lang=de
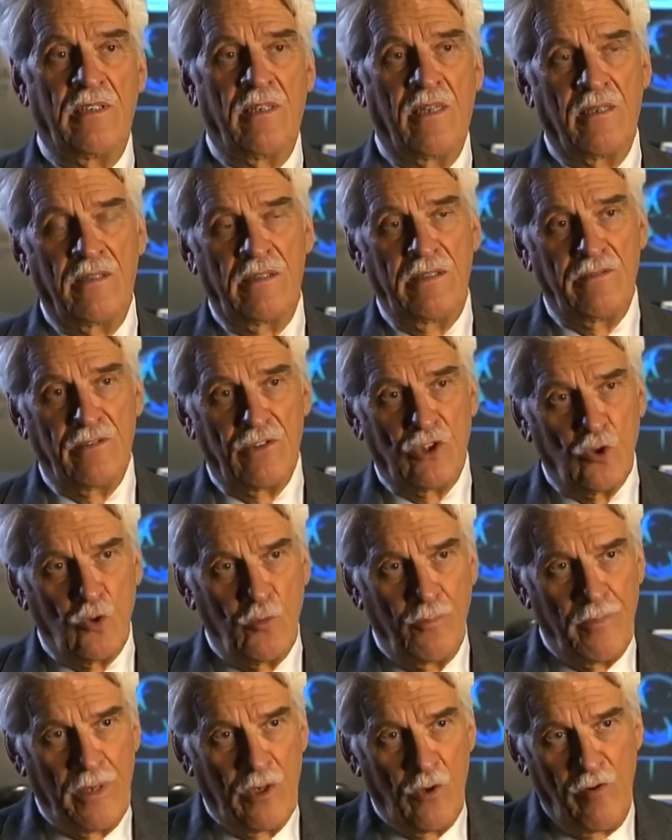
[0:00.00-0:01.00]
die dann dieses
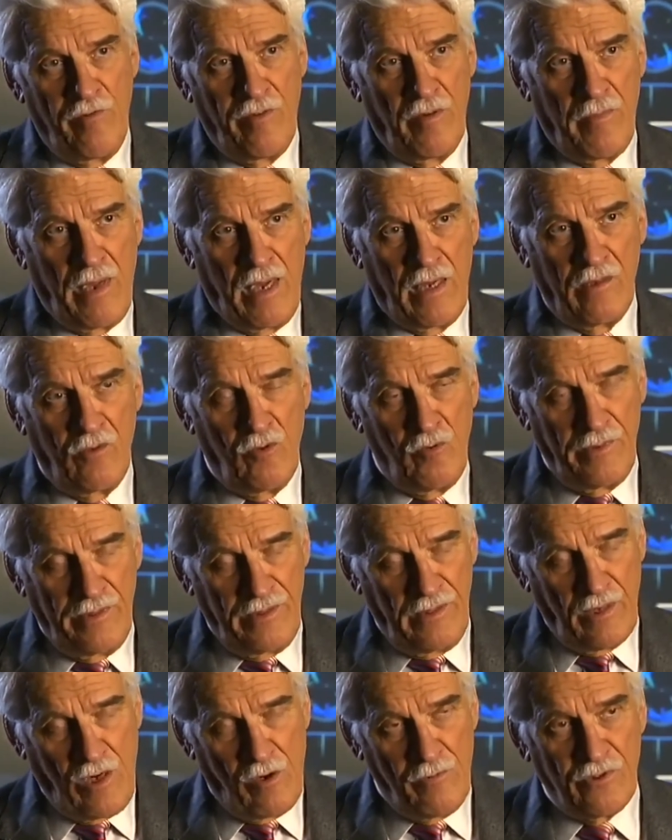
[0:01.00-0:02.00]
Schubmanöver machen, um
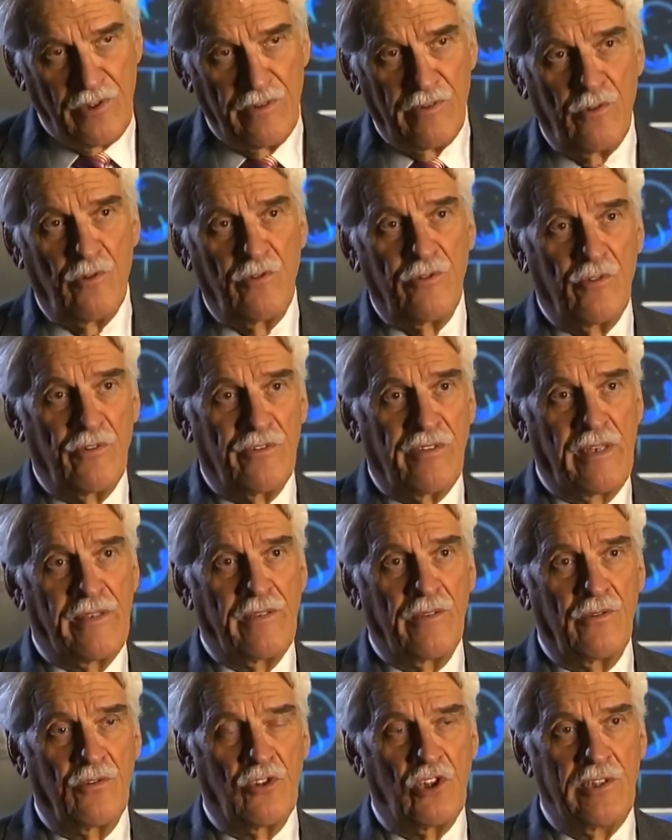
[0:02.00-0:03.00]
die Raumstation zur
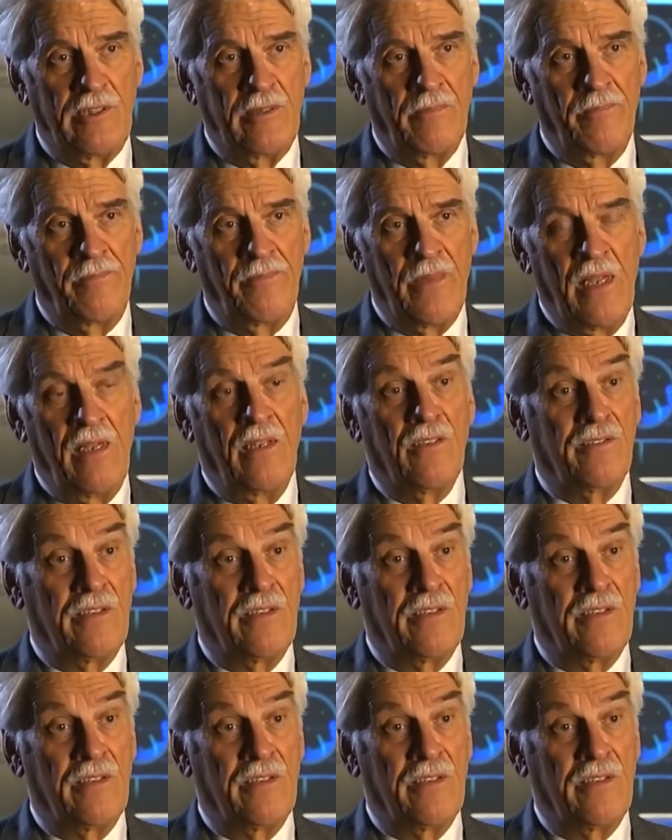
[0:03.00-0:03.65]
Seite zu schieben,